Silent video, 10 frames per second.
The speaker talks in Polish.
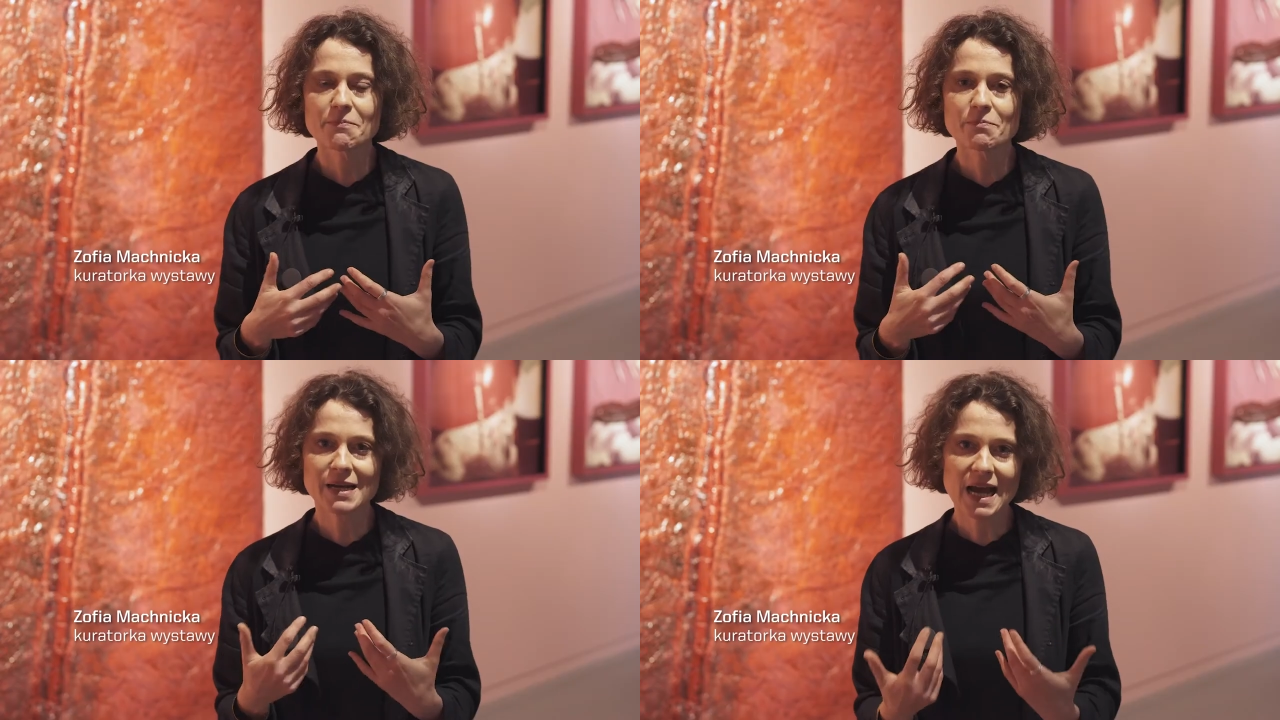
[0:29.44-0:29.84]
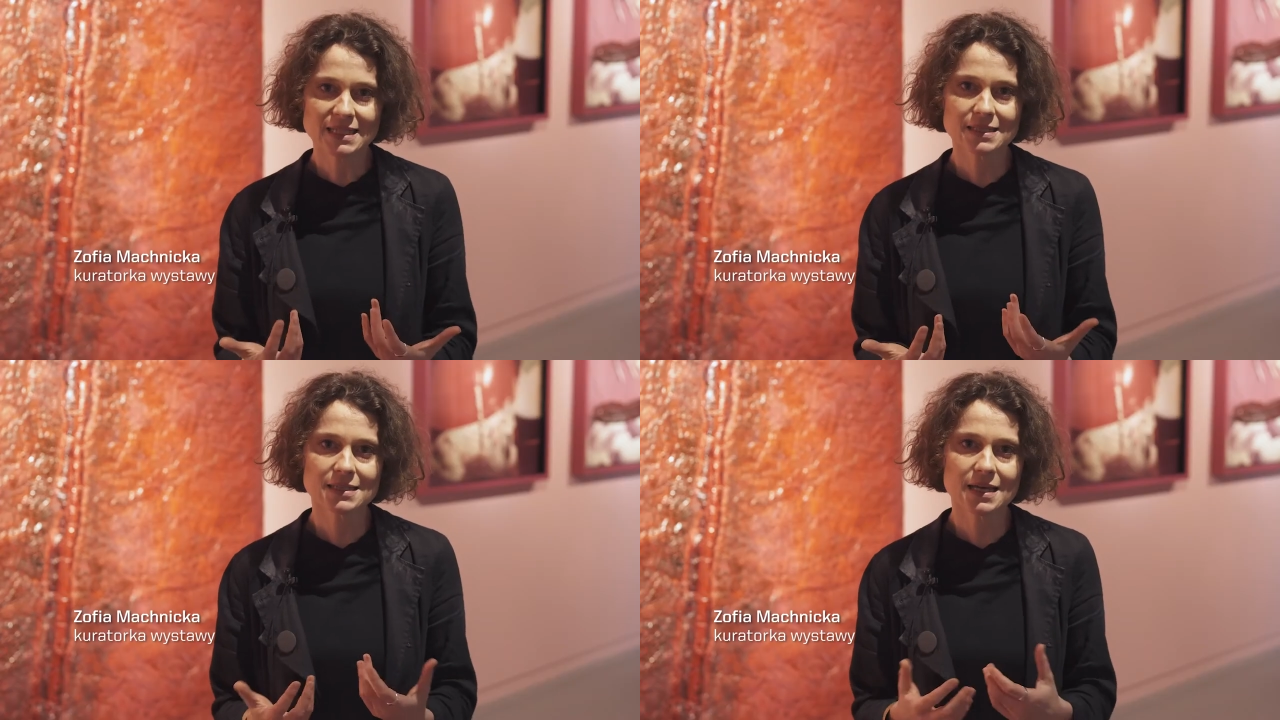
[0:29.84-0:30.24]
te
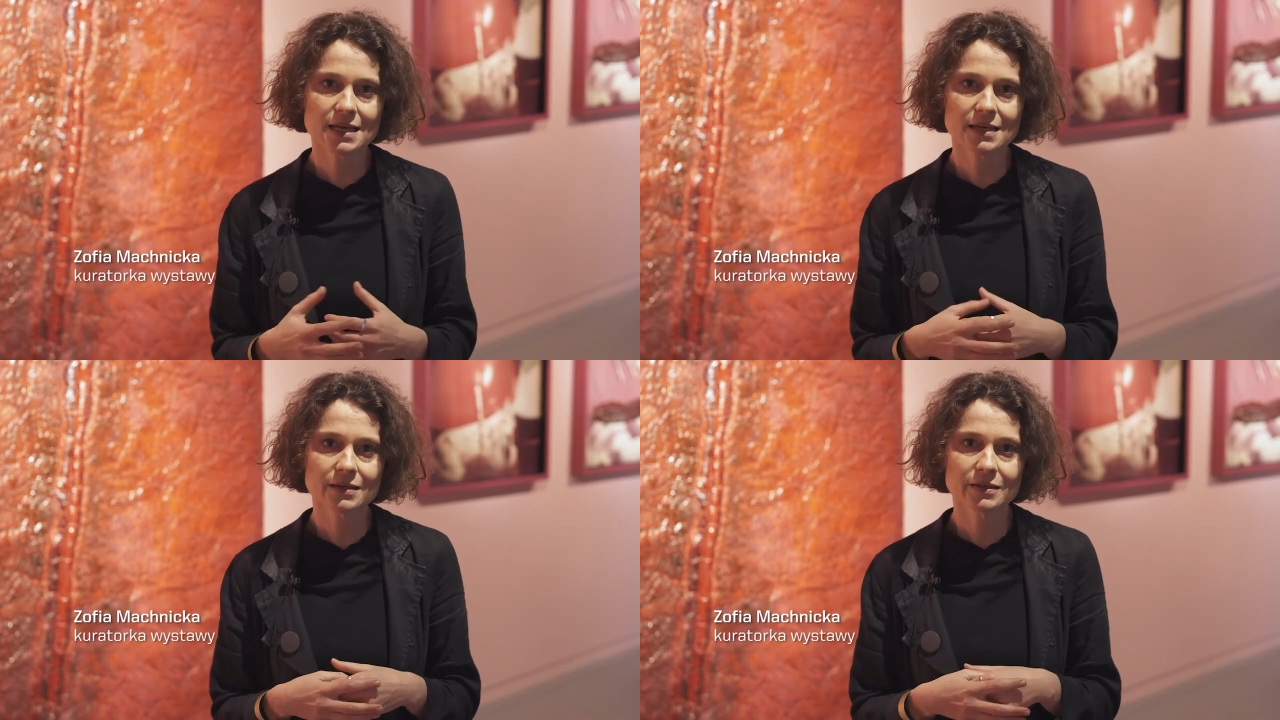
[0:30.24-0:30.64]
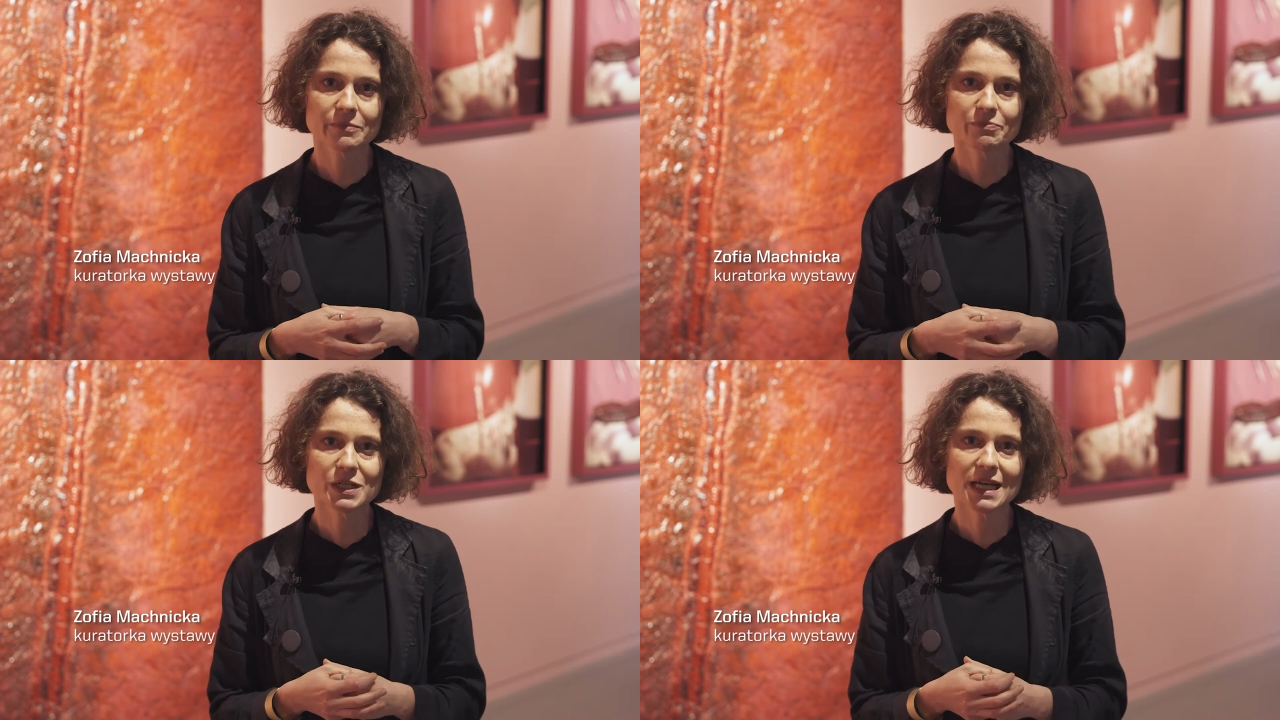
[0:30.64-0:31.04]
prace
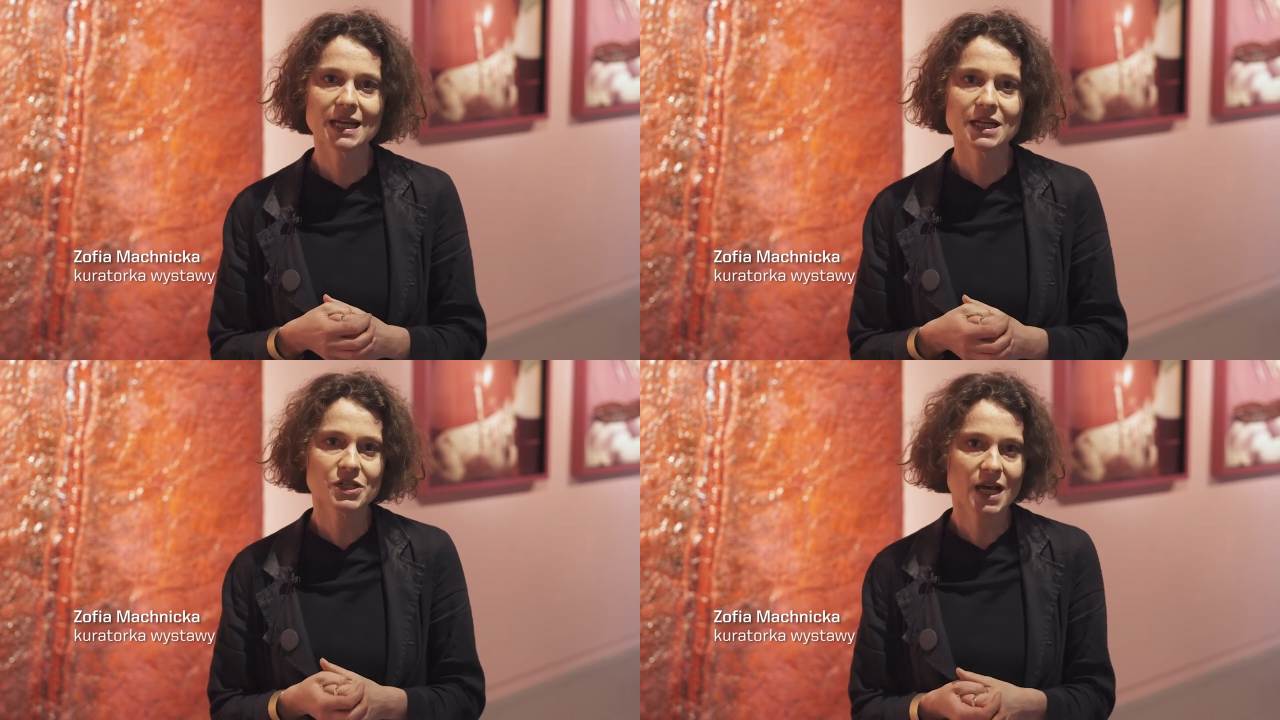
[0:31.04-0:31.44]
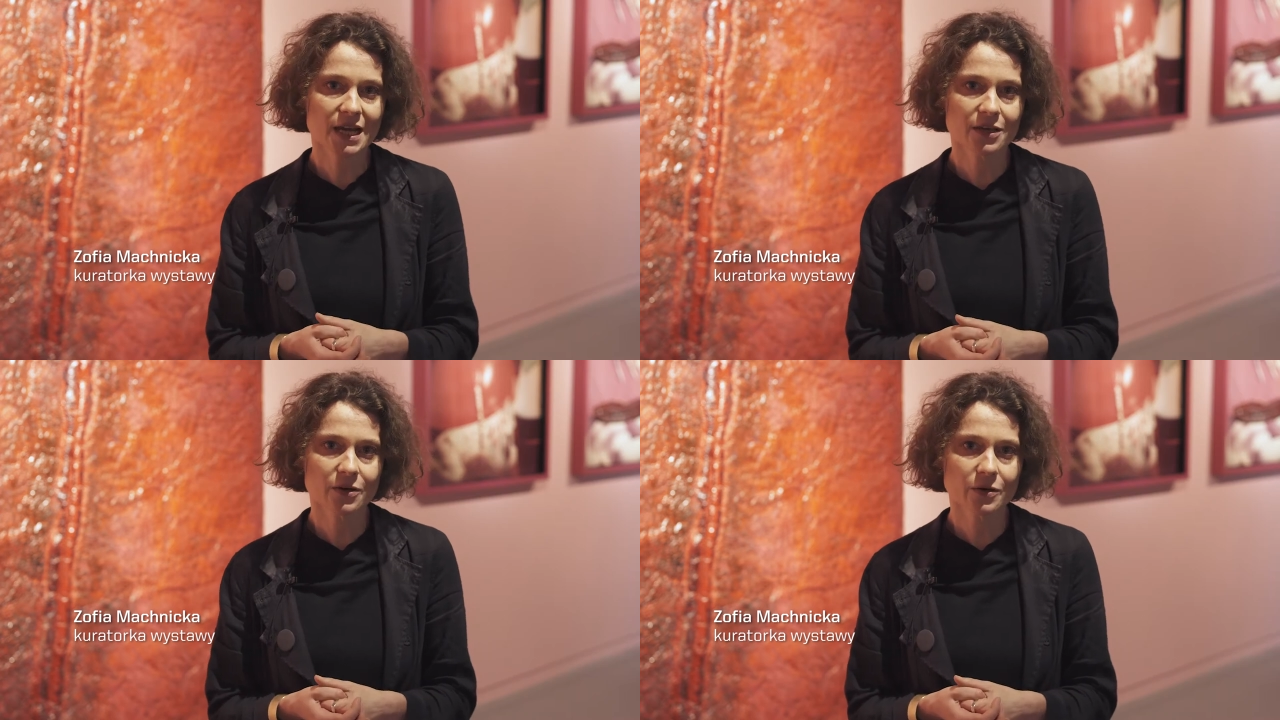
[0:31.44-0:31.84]
e,
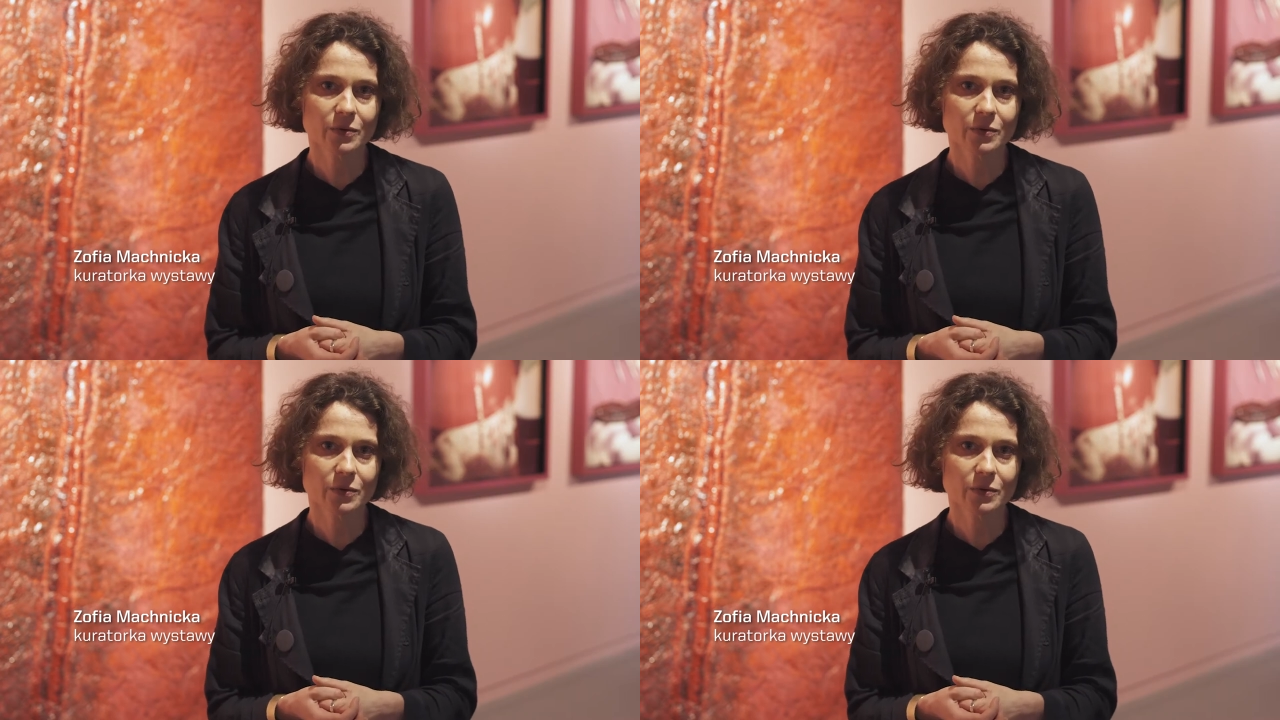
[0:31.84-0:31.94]
przekraczają